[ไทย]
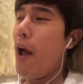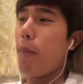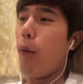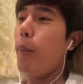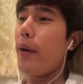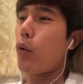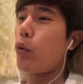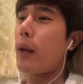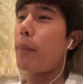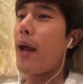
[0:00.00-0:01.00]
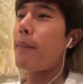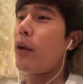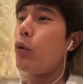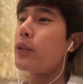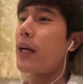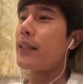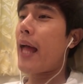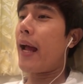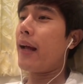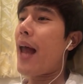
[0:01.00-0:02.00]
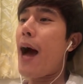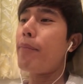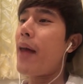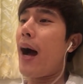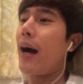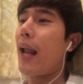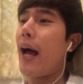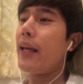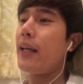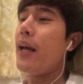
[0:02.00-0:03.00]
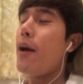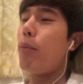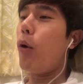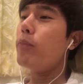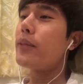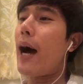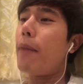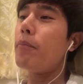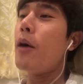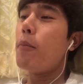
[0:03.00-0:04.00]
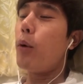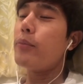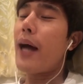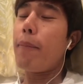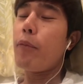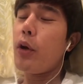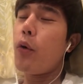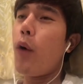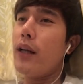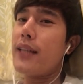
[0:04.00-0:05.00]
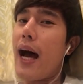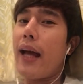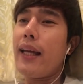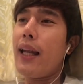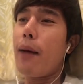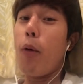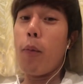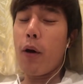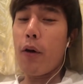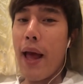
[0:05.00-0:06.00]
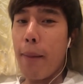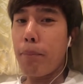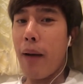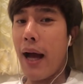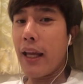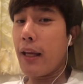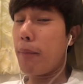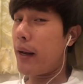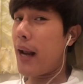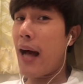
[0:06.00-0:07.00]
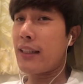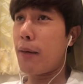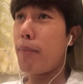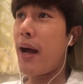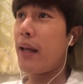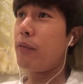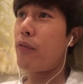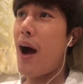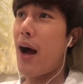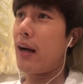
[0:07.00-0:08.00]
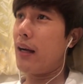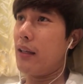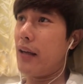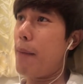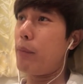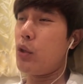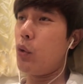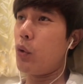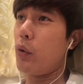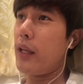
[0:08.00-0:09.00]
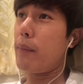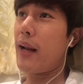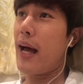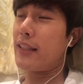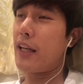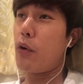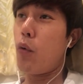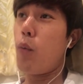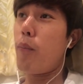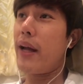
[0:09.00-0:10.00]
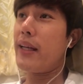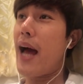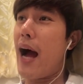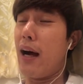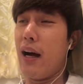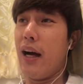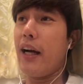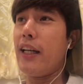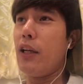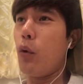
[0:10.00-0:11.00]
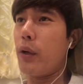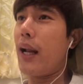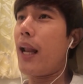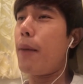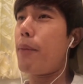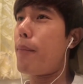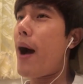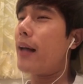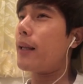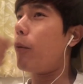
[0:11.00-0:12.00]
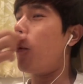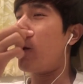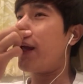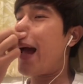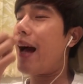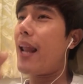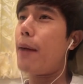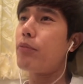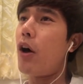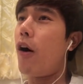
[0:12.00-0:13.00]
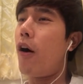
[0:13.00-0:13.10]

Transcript: ผมไม่รู้ทำไงไม่รู้จะแต่งล้ามด่าใครผมทำผมทำด้วยหัวใจแล้วผมก็แรปไป มันอาจจะไม่ฟังแรปมันอยู่ตรงนี้มันอาจจะดูไม่ดังเฮ้ยหลุดอะไรไปบ้างแต่ผมก็ยังแรปต่อ